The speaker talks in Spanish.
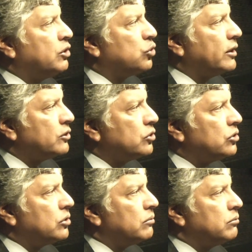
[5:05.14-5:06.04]
Dicho
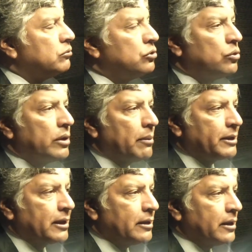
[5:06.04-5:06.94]
eso, no voy
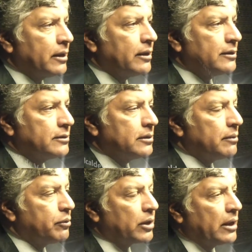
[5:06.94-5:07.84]
a pretender
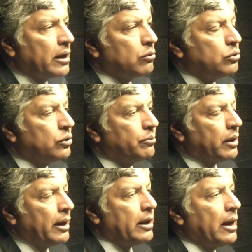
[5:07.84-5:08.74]
decir, porque hay
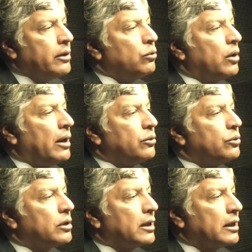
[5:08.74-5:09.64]
alguno, hay, hay,
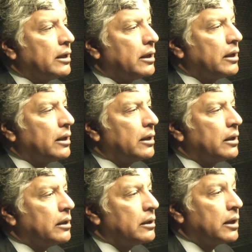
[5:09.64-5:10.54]
uno
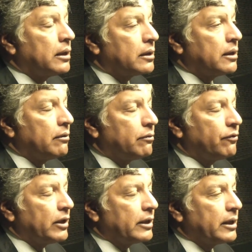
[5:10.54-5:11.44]
que,
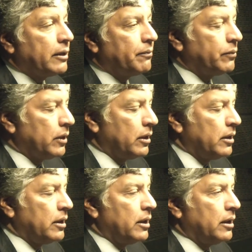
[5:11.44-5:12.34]
fíjate que
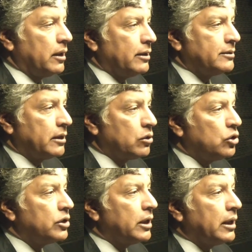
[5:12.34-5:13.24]
se
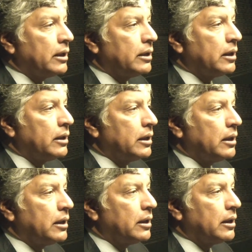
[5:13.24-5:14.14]
esconde en,
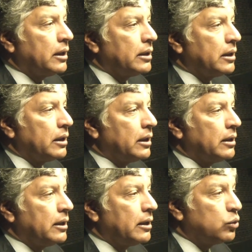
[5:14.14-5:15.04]
el,
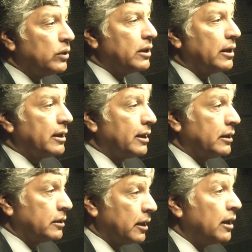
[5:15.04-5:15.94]
en, el, Twitter, en
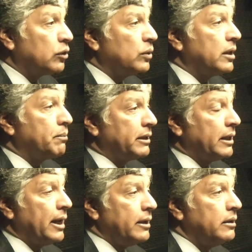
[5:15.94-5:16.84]
la entidad del Twitter
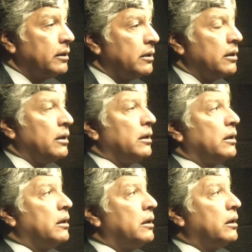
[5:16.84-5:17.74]
patiral
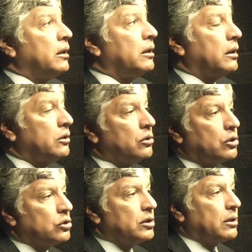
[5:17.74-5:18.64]
y,
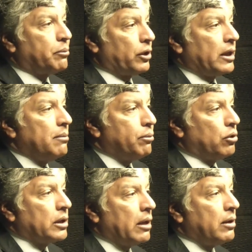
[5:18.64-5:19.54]
yo quiero decirte, por
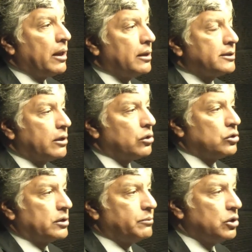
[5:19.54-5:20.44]
ejemplo, el que habla del
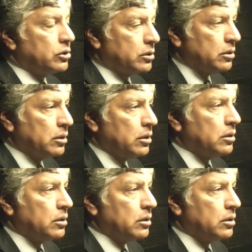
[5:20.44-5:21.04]
Cerro Concepción.